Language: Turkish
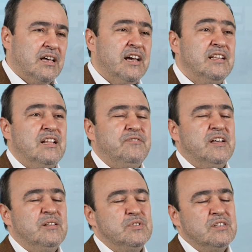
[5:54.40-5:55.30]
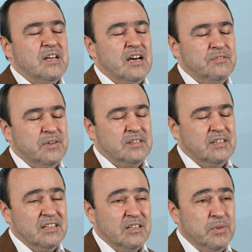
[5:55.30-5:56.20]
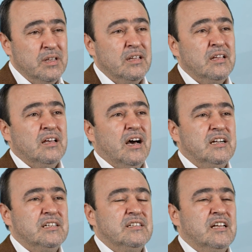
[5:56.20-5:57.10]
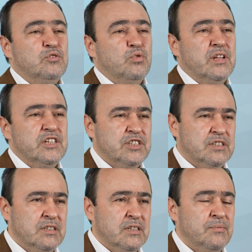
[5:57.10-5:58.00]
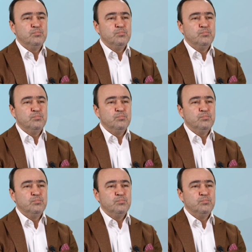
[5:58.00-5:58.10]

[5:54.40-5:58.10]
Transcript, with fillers: aynen Efendimizin tarif ettiği gibi arkadan dolaştı.